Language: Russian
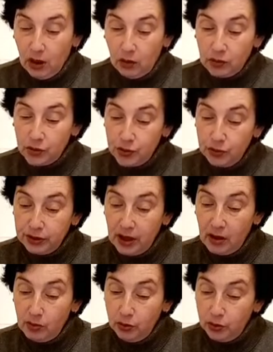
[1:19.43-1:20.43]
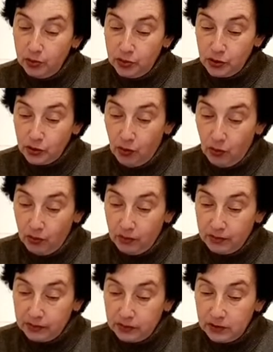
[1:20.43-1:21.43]
Он шел на работу
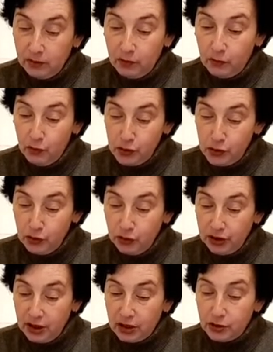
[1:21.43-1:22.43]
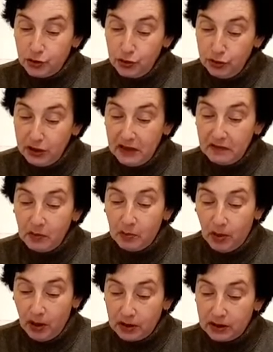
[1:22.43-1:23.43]
пешком. В воздухе отчетливо
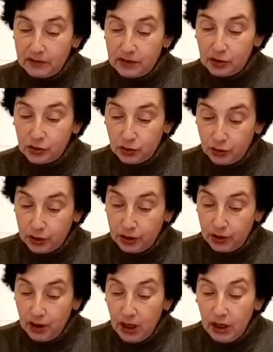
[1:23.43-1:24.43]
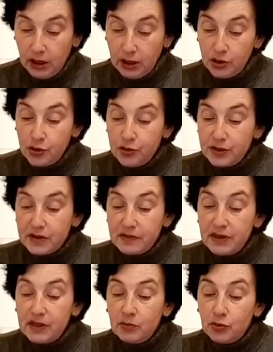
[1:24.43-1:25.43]
пахло весной. Еще
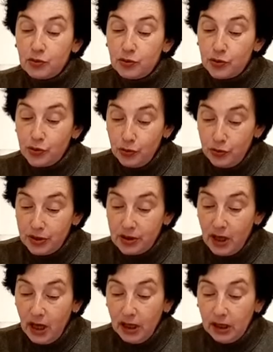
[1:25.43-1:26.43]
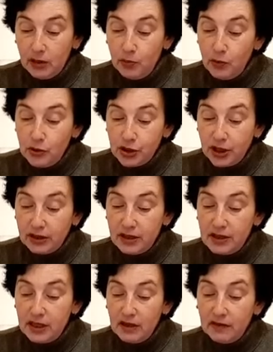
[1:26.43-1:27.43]
совсем чуть-чуть, и почки на
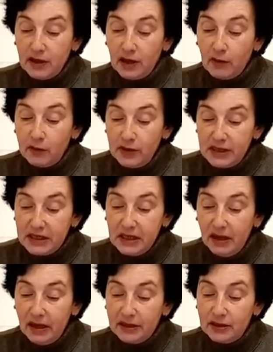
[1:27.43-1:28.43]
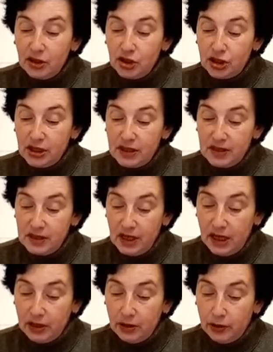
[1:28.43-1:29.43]
деревьях выстрелят нежной
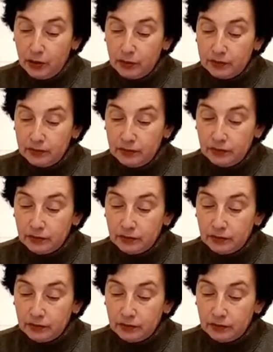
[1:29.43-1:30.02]
зеленью –